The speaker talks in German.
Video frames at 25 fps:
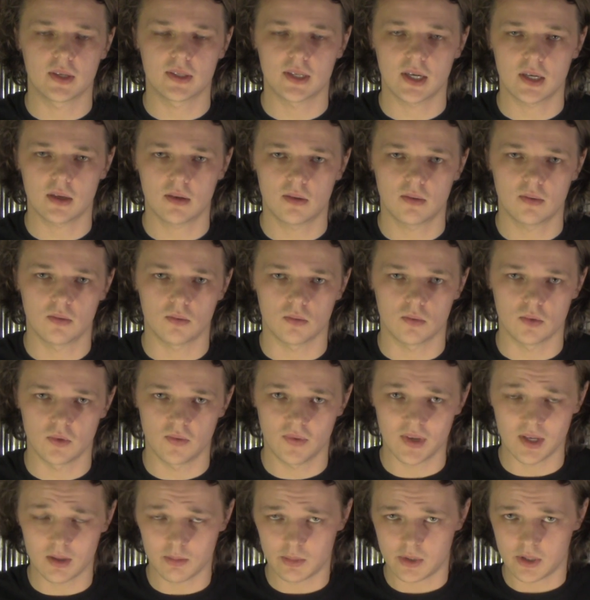gesagt und
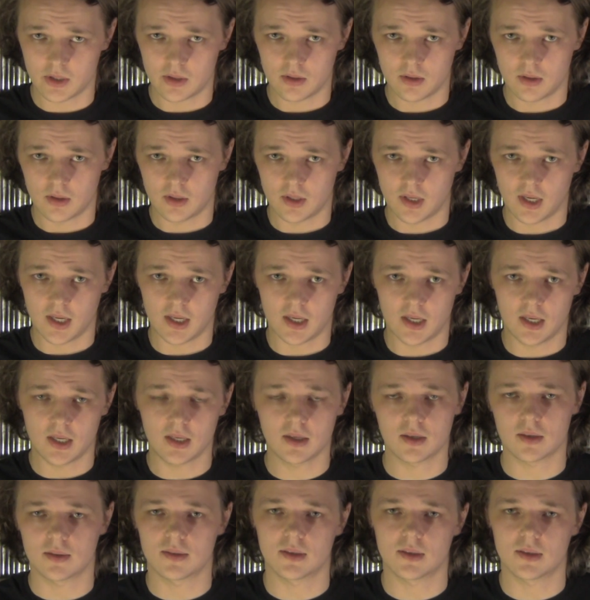wie immer, der Link